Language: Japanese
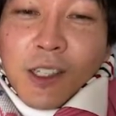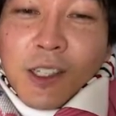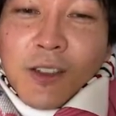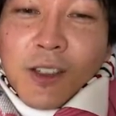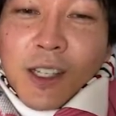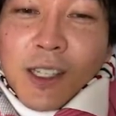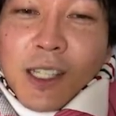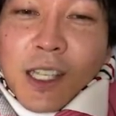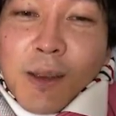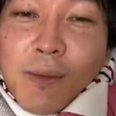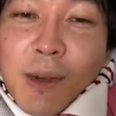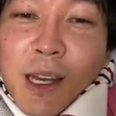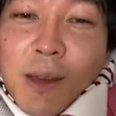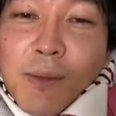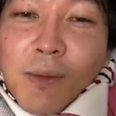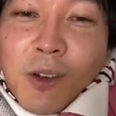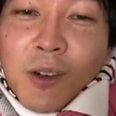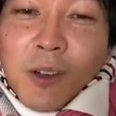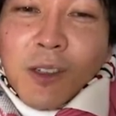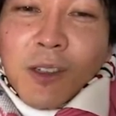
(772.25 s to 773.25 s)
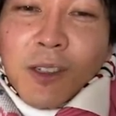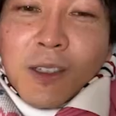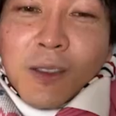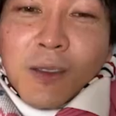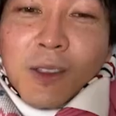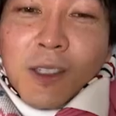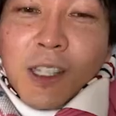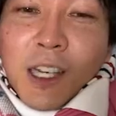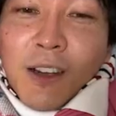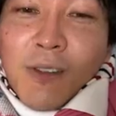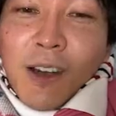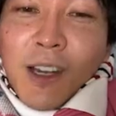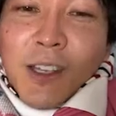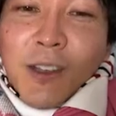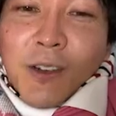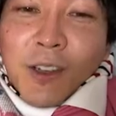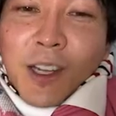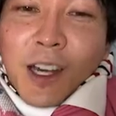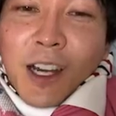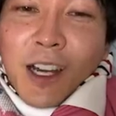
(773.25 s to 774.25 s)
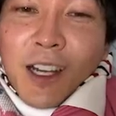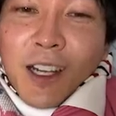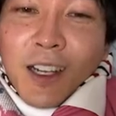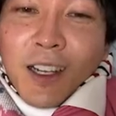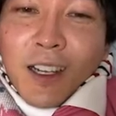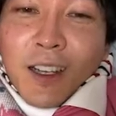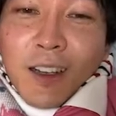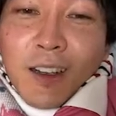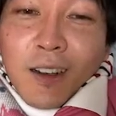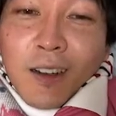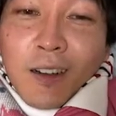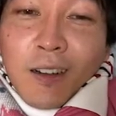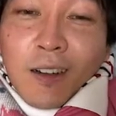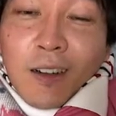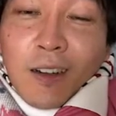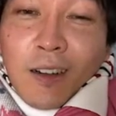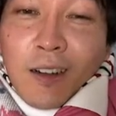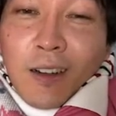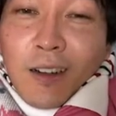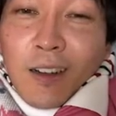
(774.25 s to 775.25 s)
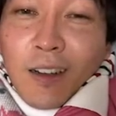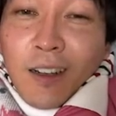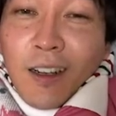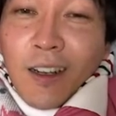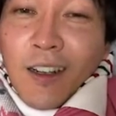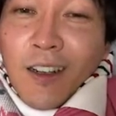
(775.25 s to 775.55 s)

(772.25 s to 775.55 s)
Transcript: 器狭いもん、やばいよな。うん。